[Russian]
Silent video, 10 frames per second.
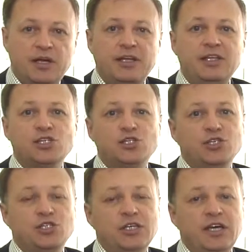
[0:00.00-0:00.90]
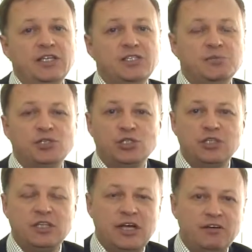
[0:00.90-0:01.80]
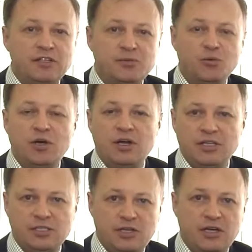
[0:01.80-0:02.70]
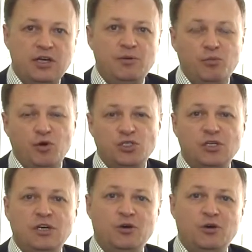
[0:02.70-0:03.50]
Конечно же, эти машины нравились ему гораздо больше.